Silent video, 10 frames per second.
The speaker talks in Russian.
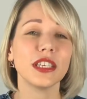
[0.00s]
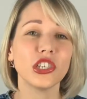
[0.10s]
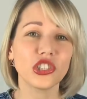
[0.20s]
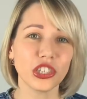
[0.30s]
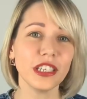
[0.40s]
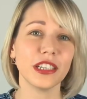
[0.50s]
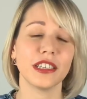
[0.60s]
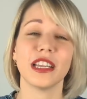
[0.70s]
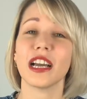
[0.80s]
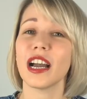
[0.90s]
шик
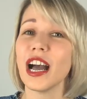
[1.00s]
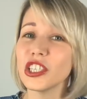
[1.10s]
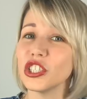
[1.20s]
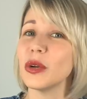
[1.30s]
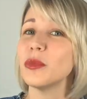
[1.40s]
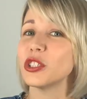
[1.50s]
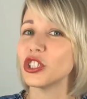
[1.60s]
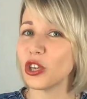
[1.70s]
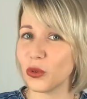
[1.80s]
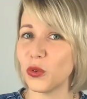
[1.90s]
на каждом
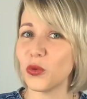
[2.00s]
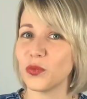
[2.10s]
шагу.